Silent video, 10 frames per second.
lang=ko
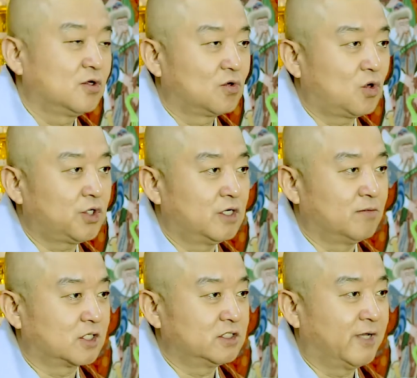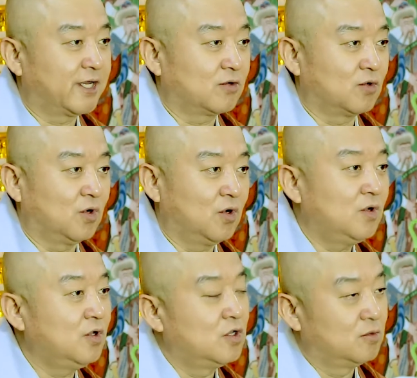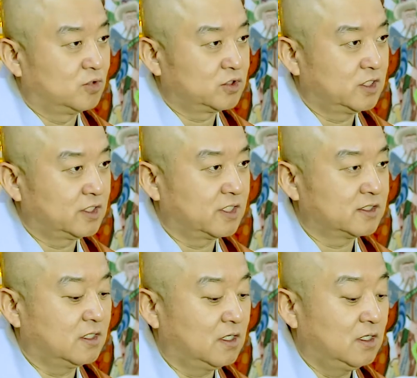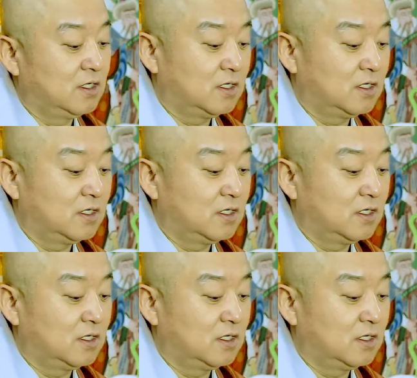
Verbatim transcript: 고기를 먹지 말라고 부처님께서